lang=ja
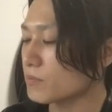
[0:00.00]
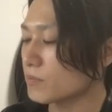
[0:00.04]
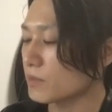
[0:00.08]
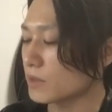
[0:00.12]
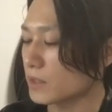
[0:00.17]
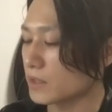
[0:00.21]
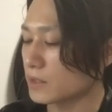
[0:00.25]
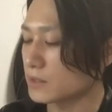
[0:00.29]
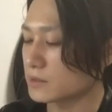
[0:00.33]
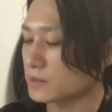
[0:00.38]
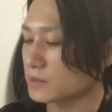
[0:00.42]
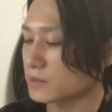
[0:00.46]
ル
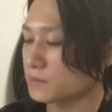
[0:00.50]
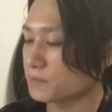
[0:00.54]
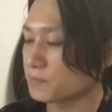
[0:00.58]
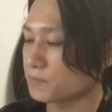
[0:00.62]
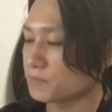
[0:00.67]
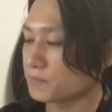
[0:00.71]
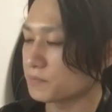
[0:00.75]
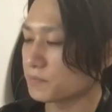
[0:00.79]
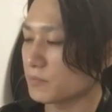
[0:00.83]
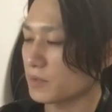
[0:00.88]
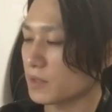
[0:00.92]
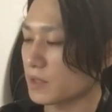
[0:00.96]
です。
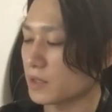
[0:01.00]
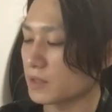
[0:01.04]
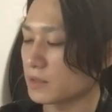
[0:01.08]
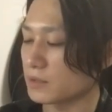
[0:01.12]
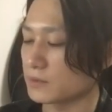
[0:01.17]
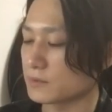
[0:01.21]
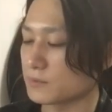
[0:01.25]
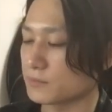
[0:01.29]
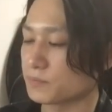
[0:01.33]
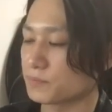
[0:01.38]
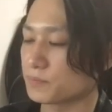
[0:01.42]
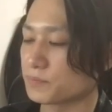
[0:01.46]
はい、